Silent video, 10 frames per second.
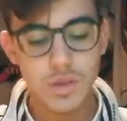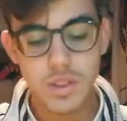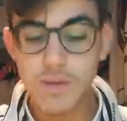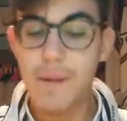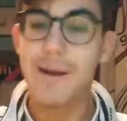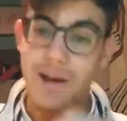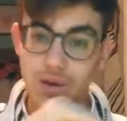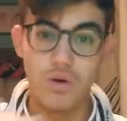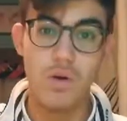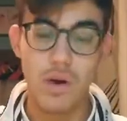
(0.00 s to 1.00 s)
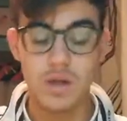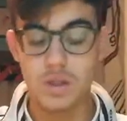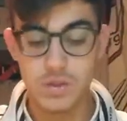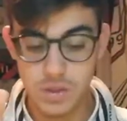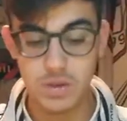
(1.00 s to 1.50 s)
insieme a Bakayoko, che
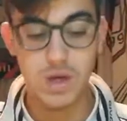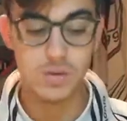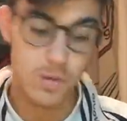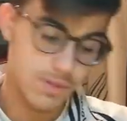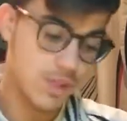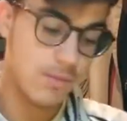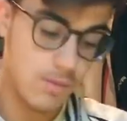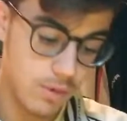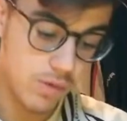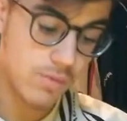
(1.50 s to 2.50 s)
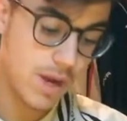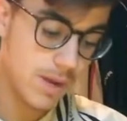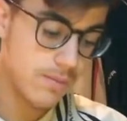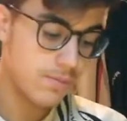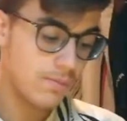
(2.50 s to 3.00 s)
anche oggi ha giocato come sempre molto bene.